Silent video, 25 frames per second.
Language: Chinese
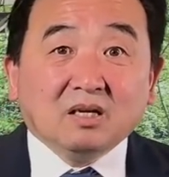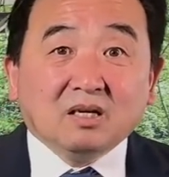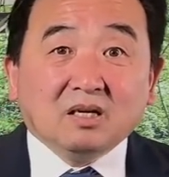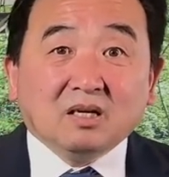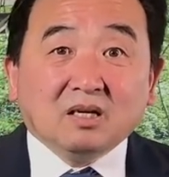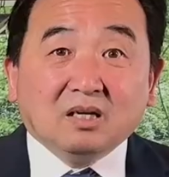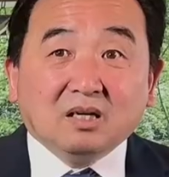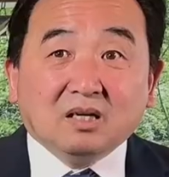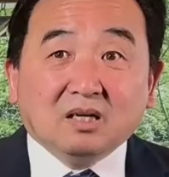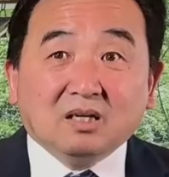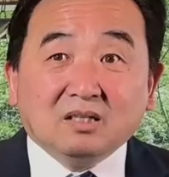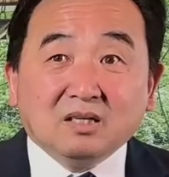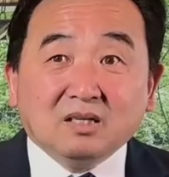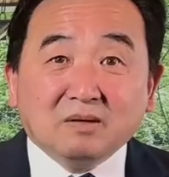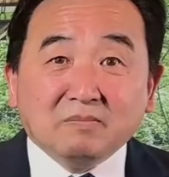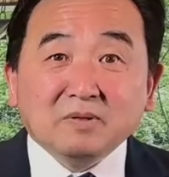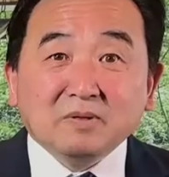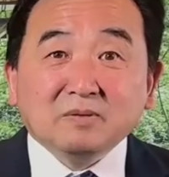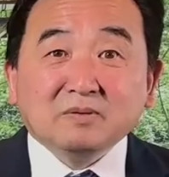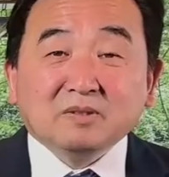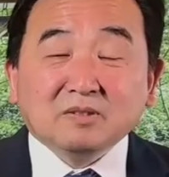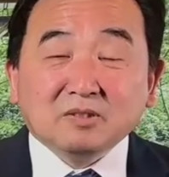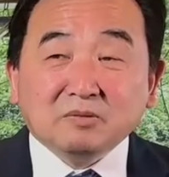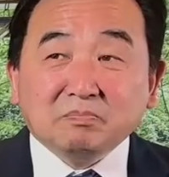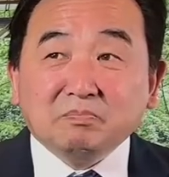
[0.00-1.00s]
呃，人
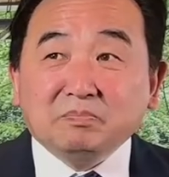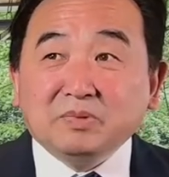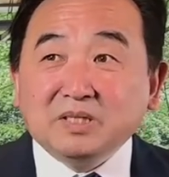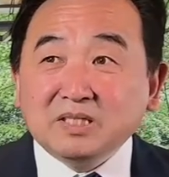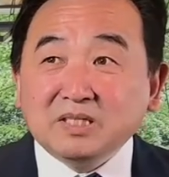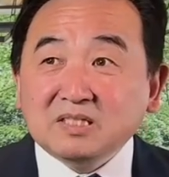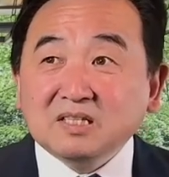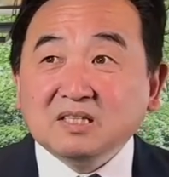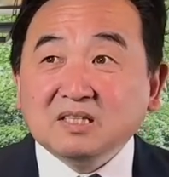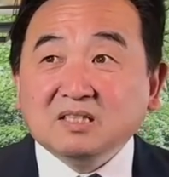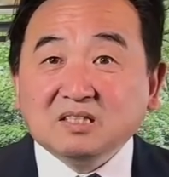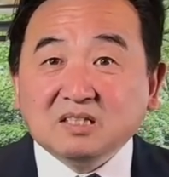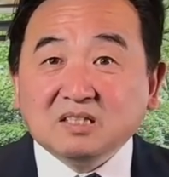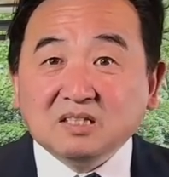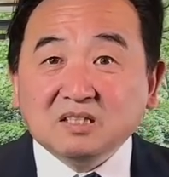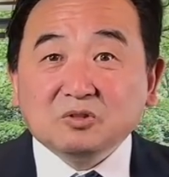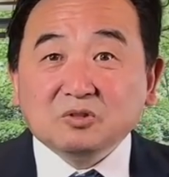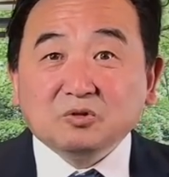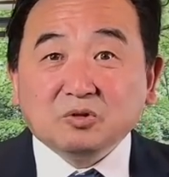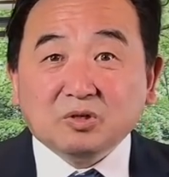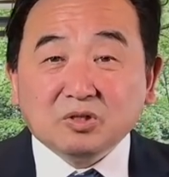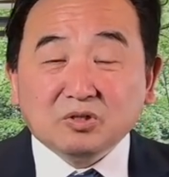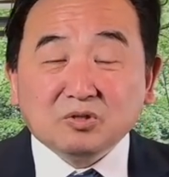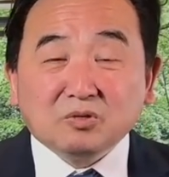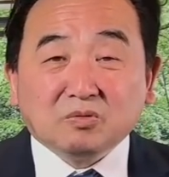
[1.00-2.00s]
们迷信科
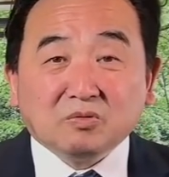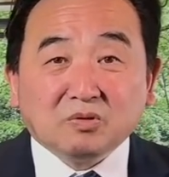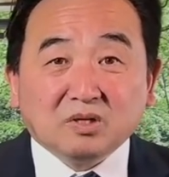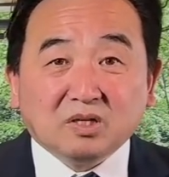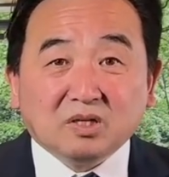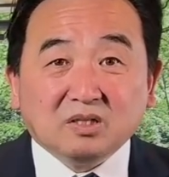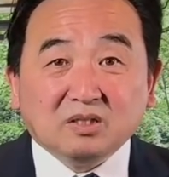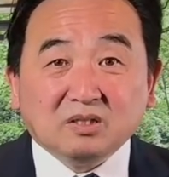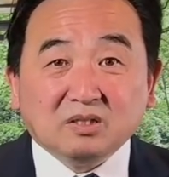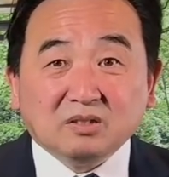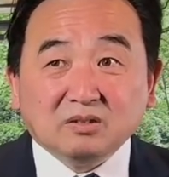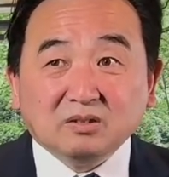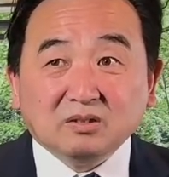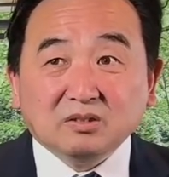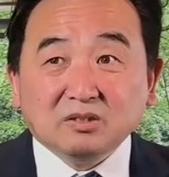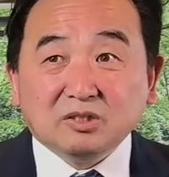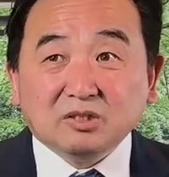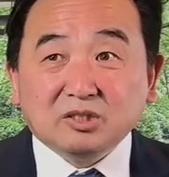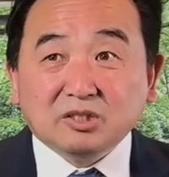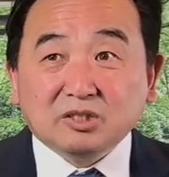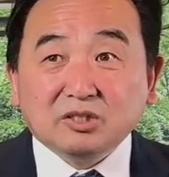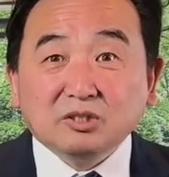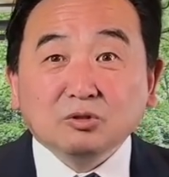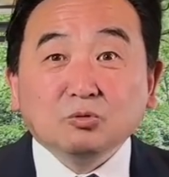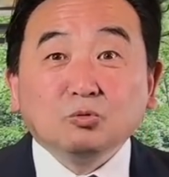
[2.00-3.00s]
学，从而
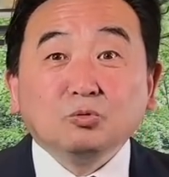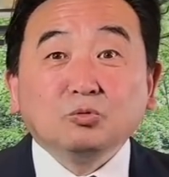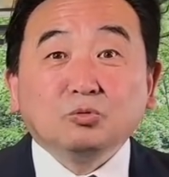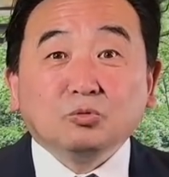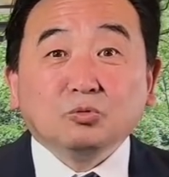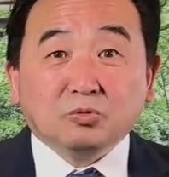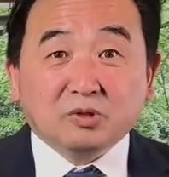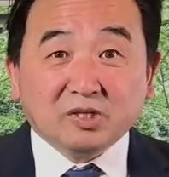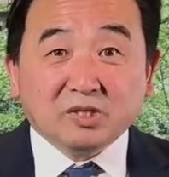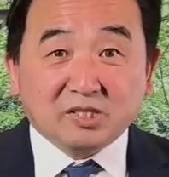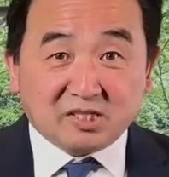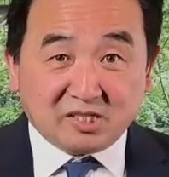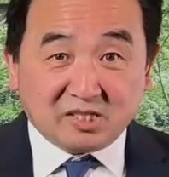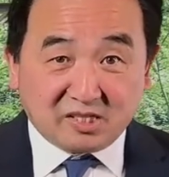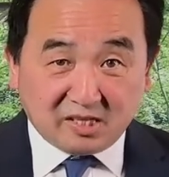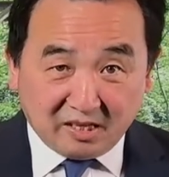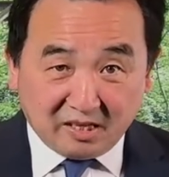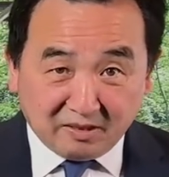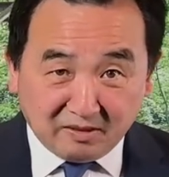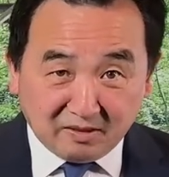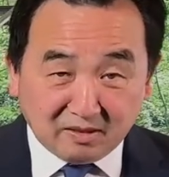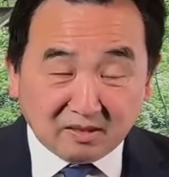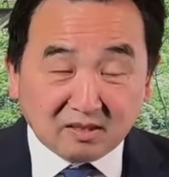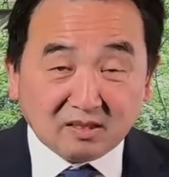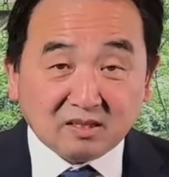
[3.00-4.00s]
羞辱了
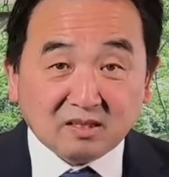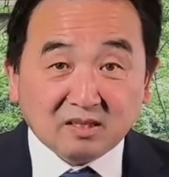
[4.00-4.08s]
神。